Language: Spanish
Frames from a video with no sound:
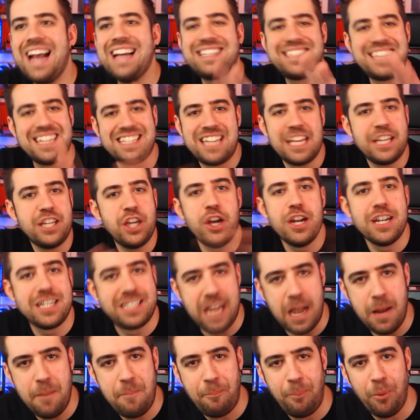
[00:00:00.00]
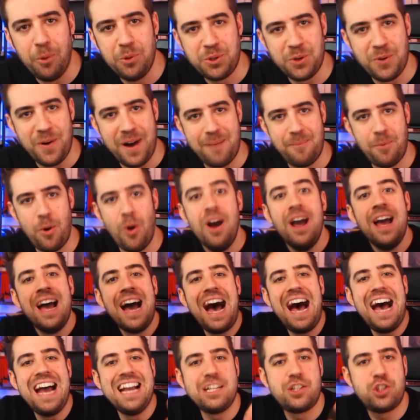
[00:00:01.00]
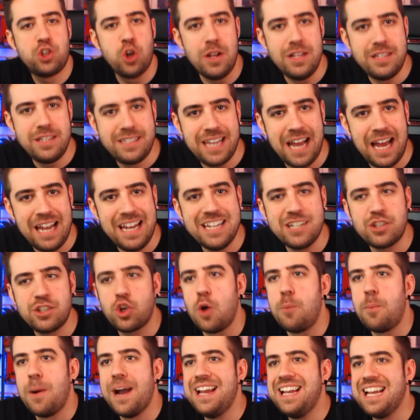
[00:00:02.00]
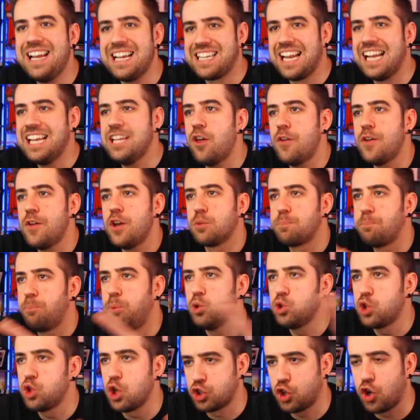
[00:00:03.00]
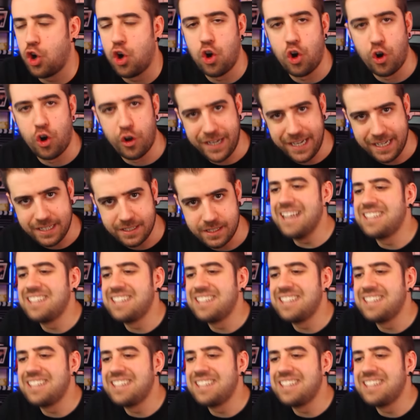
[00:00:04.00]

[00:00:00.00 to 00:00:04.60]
Este señor es el puto amo. Ha hecho el challenge como a él ha salido de los putos cojones.